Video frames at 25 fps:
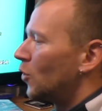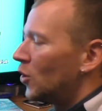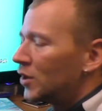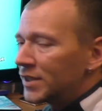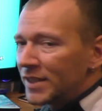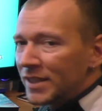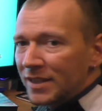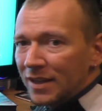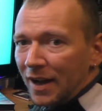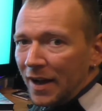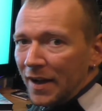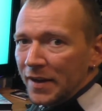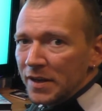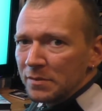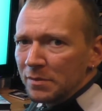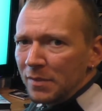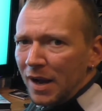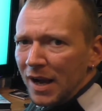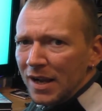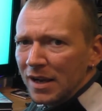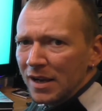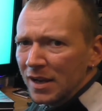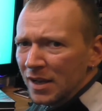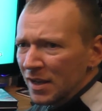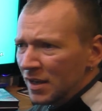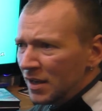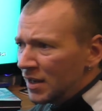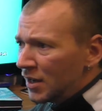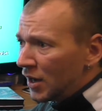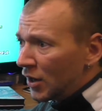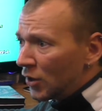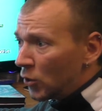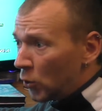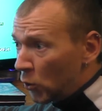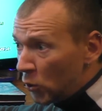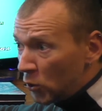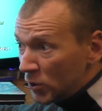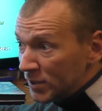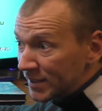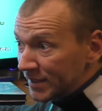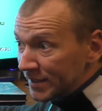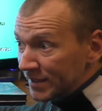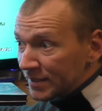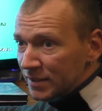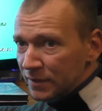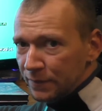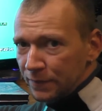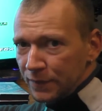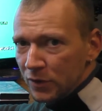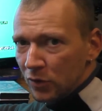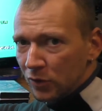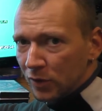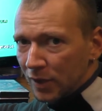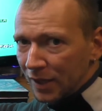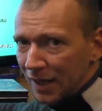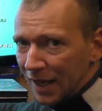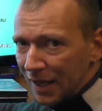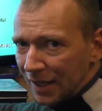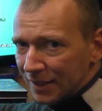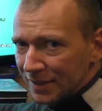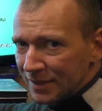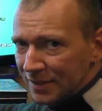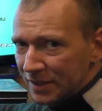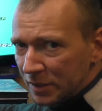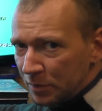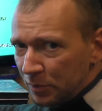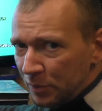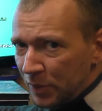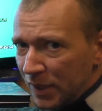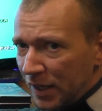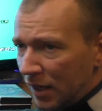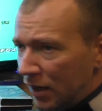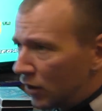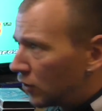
worden, die gerade mal höchstens 480p